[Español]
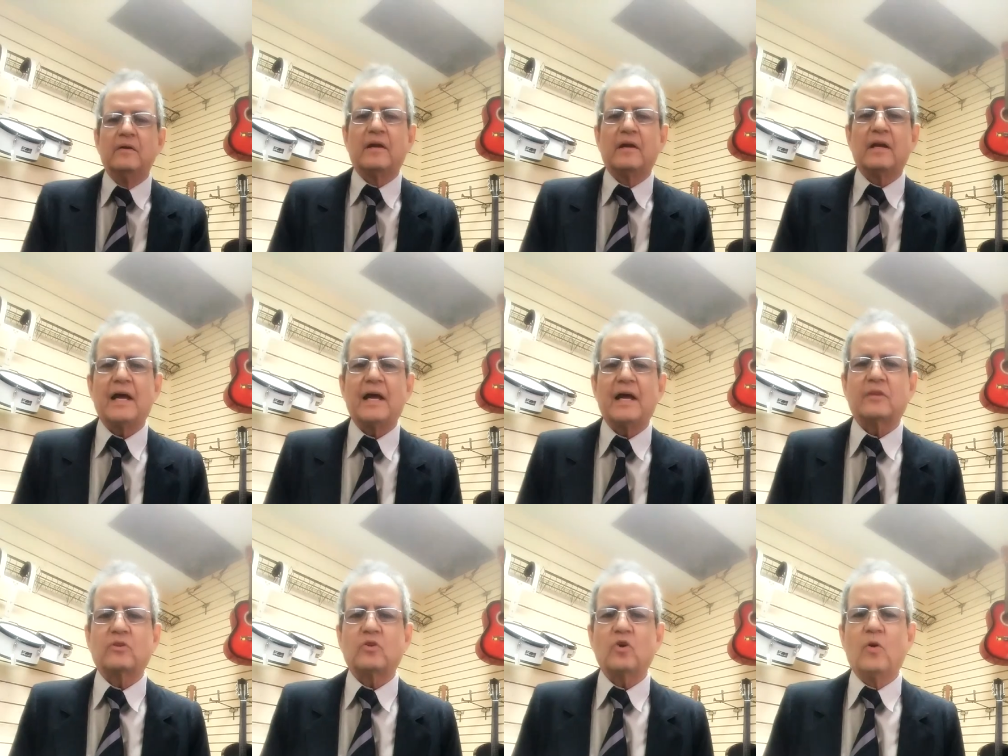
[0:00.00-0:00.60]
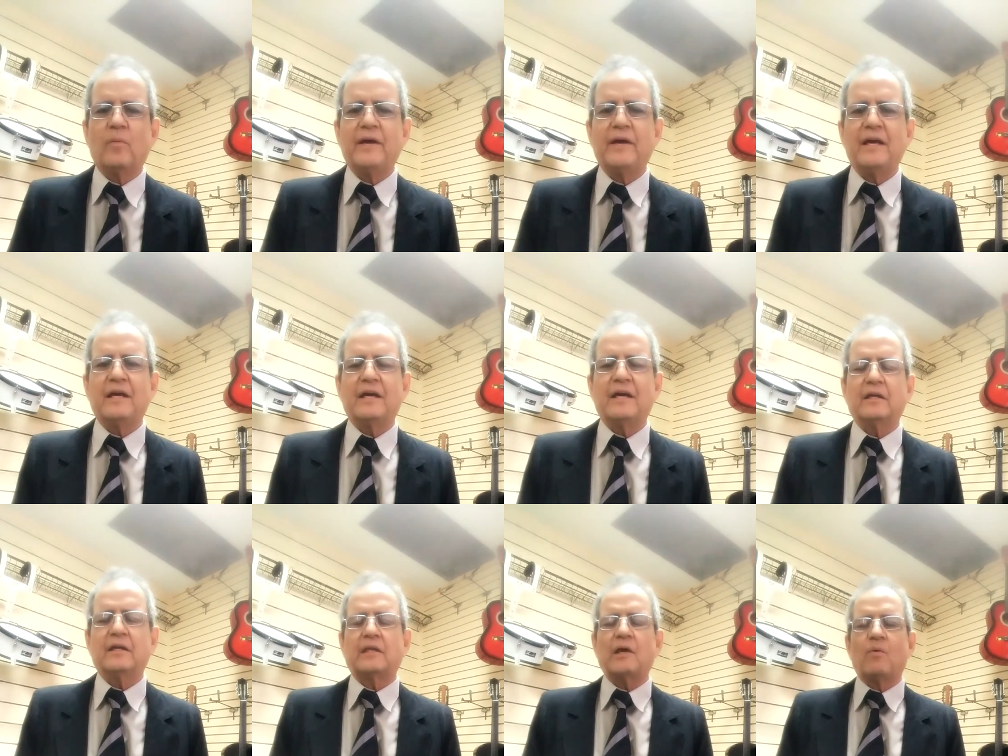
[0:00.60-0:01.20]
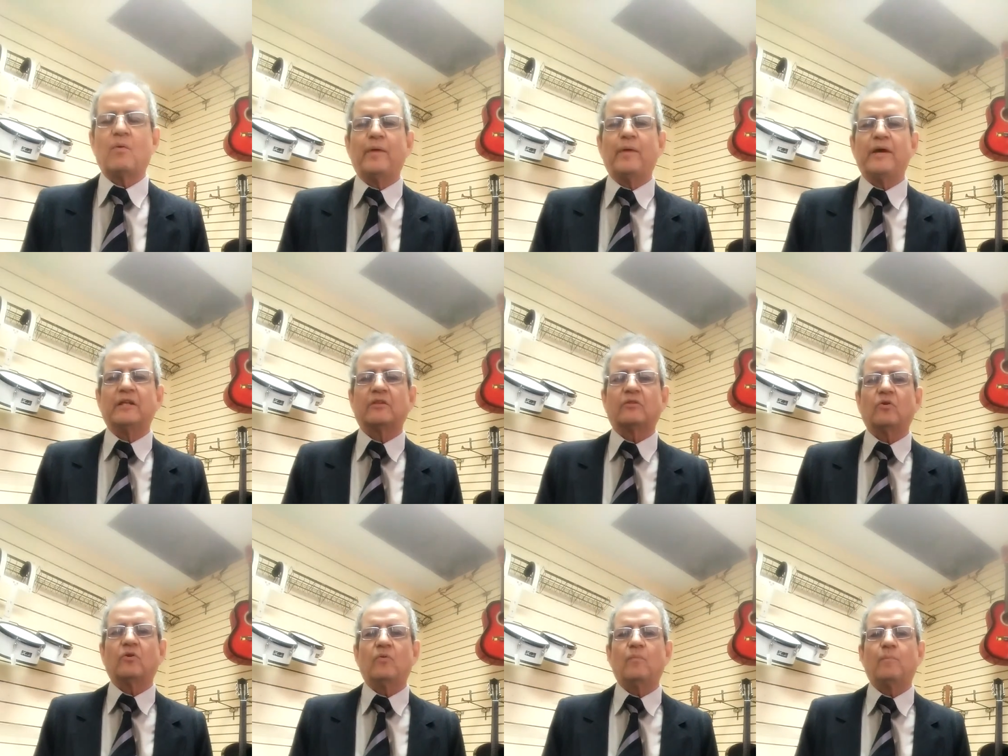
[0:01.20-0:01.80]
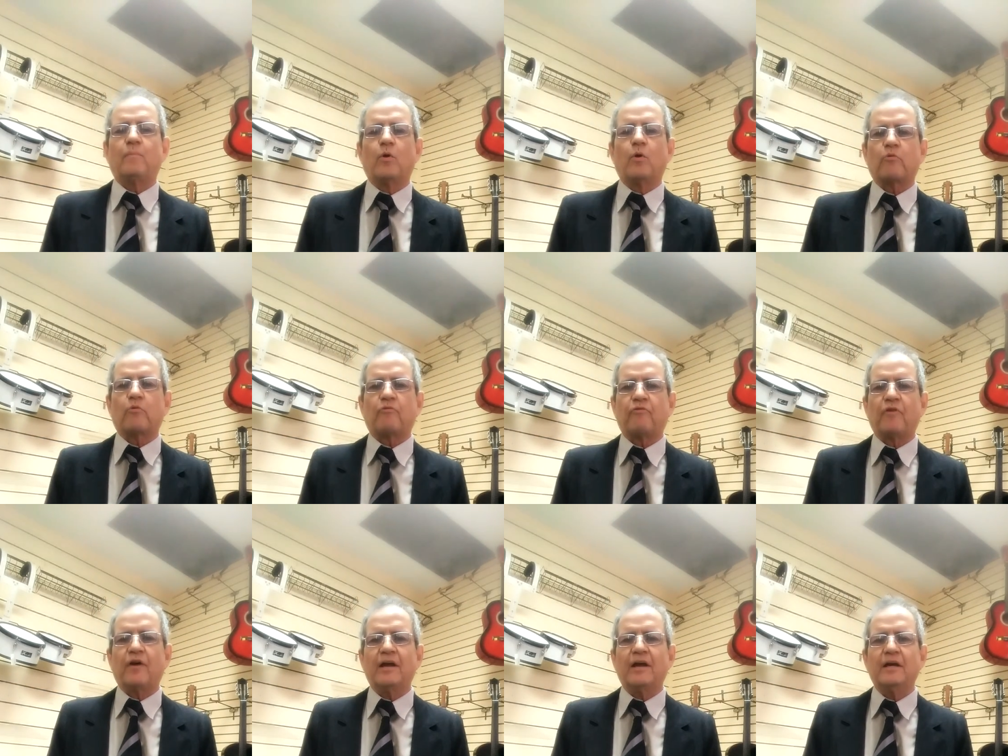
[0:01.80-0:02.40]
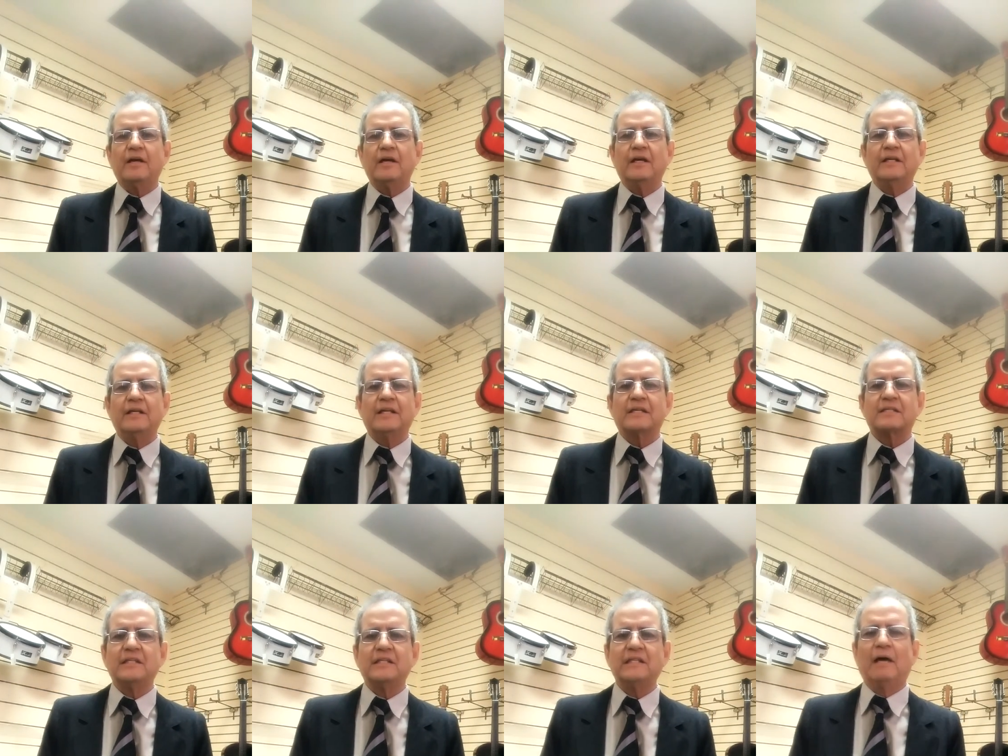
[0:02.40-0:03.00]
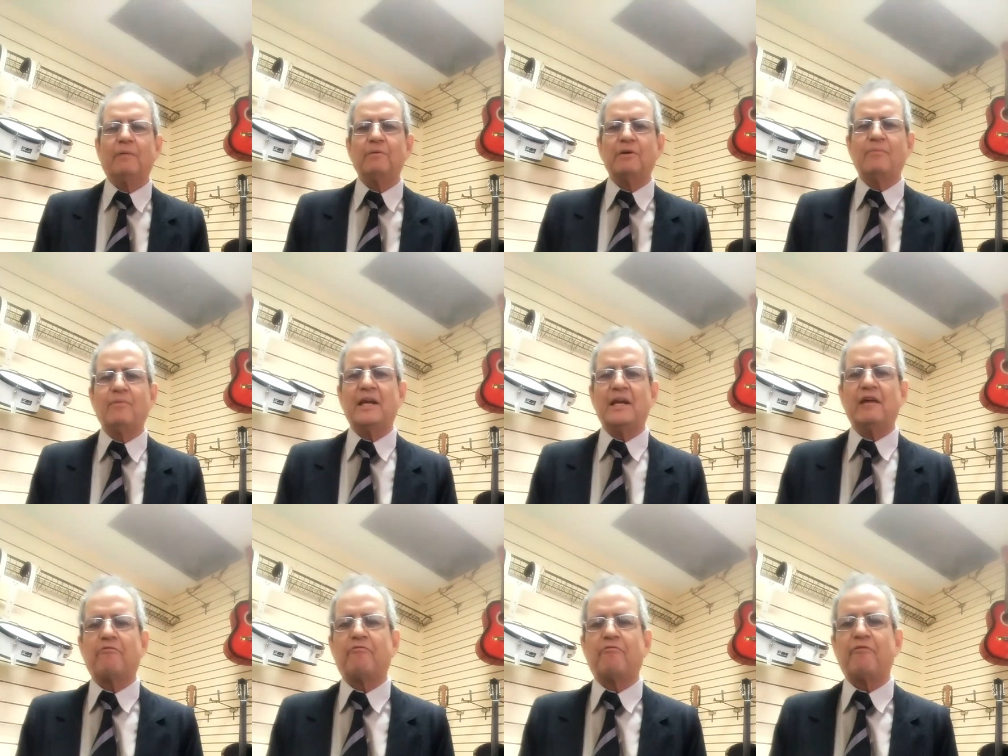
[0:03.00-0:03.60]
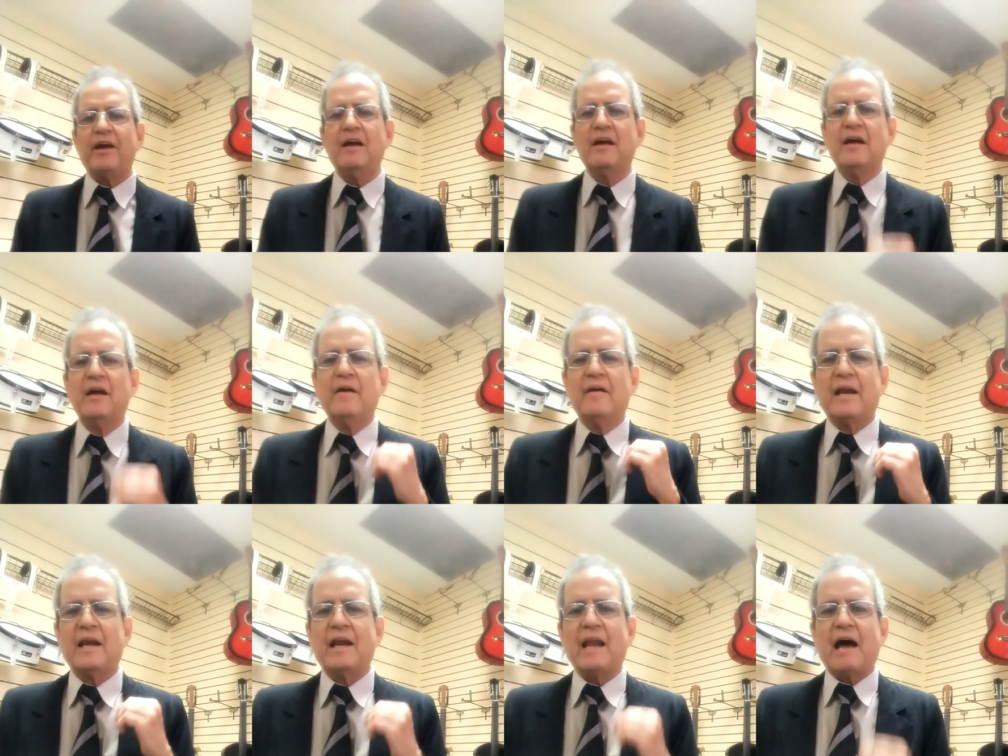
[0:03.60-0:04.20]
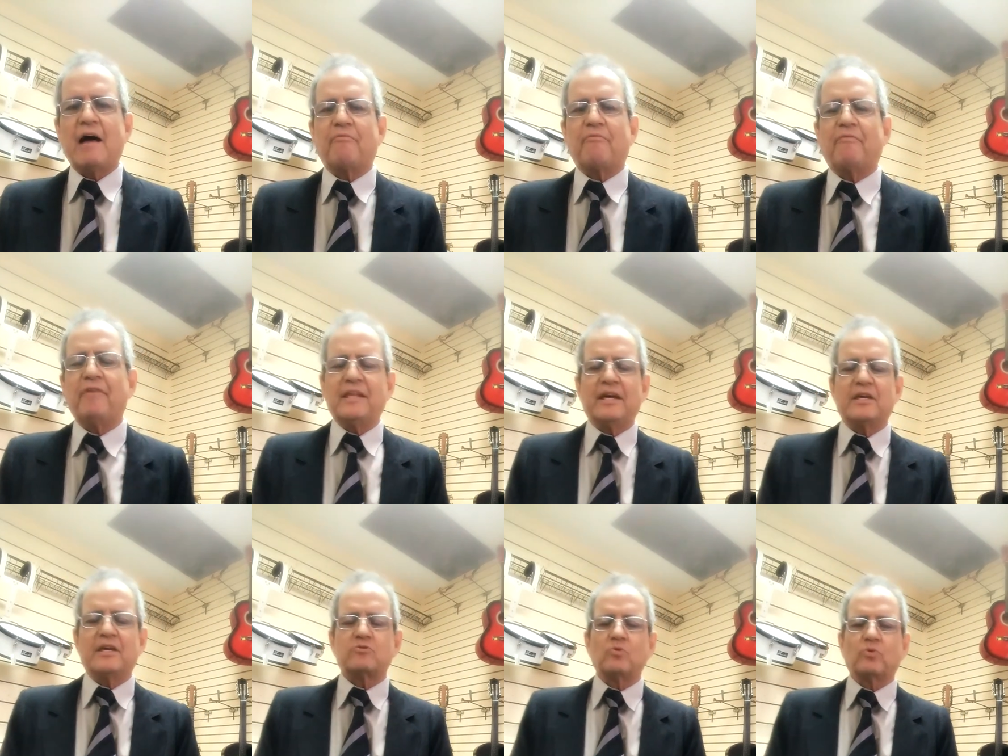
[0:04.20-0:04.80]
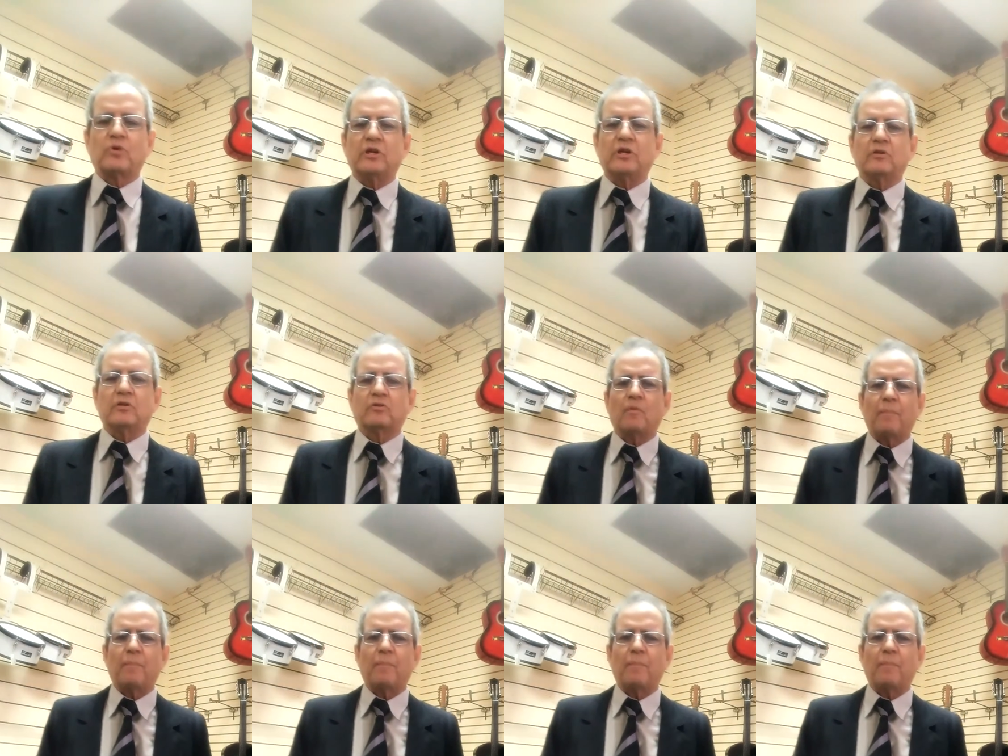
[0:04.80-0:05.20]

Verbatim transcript: la tome en este momento por fe y decida vivir en fe, la fe de Jesucristo.